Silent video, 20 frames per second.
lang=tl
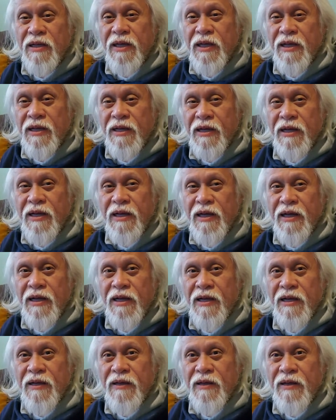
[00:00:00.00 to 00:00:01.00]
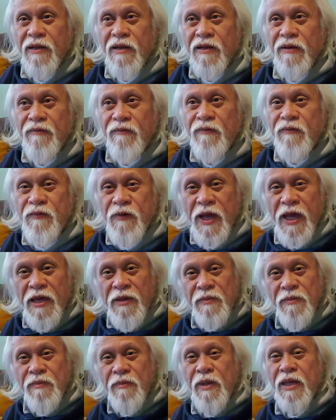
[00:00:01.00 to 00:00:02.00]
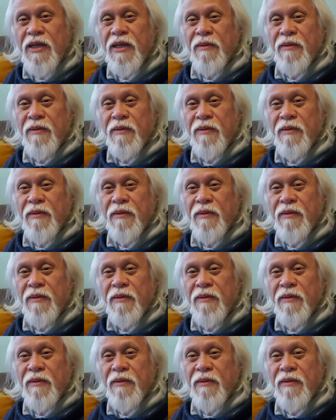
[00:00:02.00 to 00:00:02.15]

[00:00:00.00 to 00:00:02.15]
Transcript: uh, frame